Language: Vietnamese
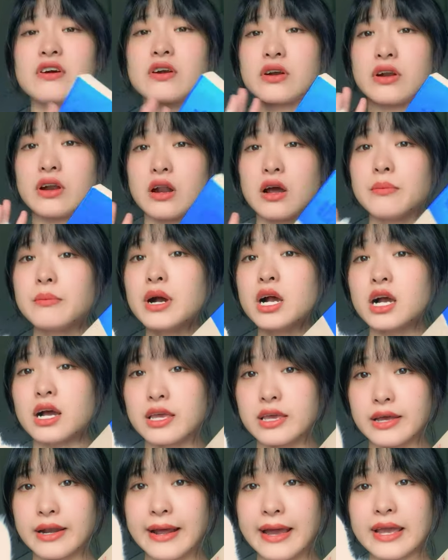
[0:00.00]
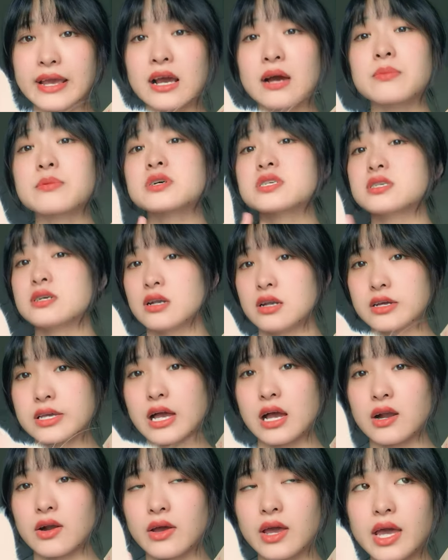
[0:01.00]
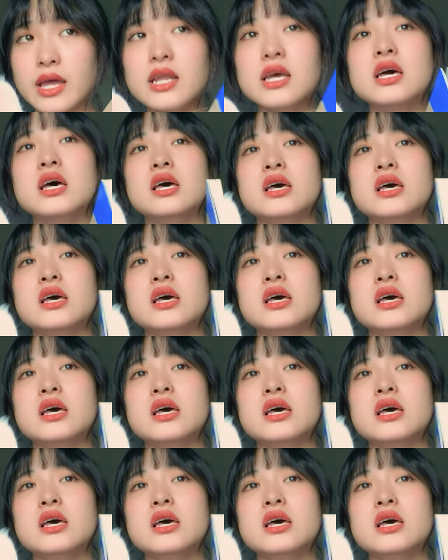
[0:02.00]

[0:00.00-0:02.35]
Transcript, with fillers: phần nào đó bất kỳ ở đây không có sự lựa chọn nào hết